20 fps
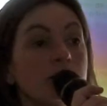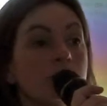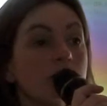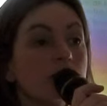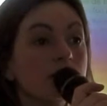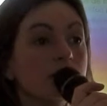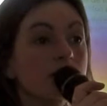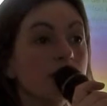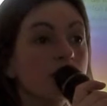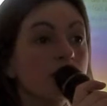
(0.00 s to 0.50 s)
dans la
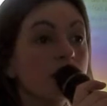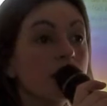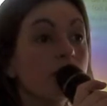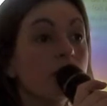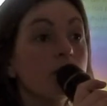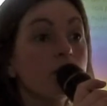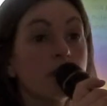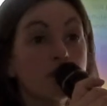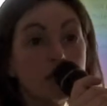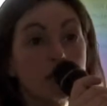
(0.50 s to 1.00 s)
vie des
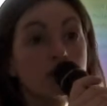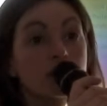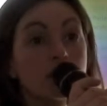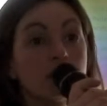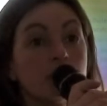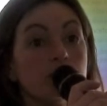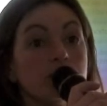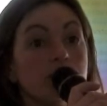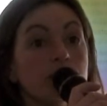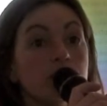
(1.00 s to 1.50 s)
femmes, mais même dans
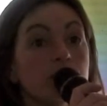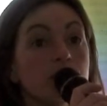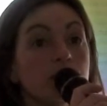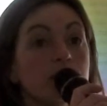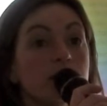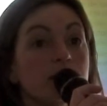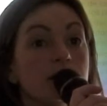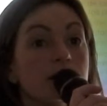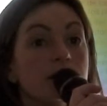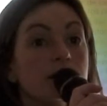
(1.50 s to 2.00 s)
la politique
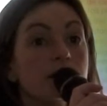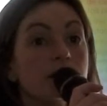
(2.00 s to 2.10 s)
publique.